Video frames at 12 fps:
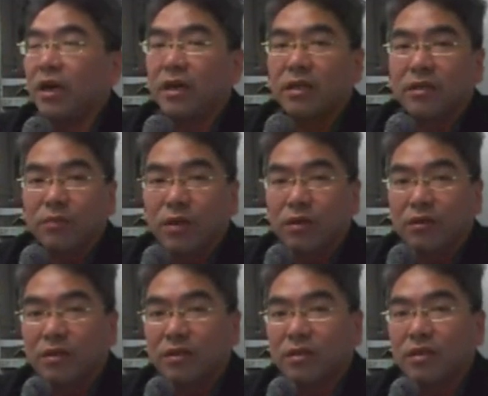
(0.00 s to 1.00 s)
哎，这边
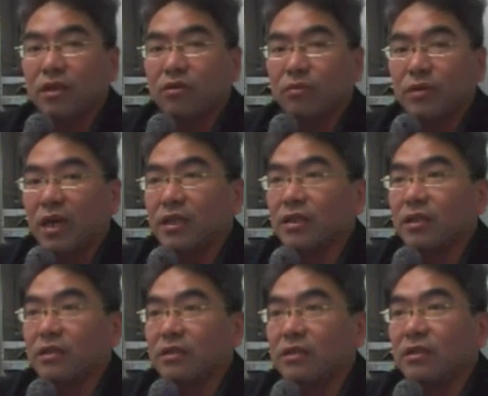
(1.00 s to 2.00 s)
有个之前我们是按
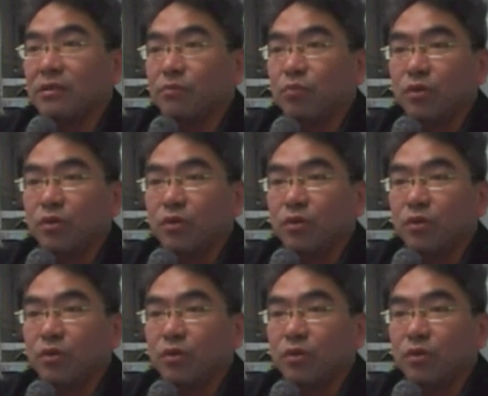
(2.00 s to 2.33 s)
这个执行，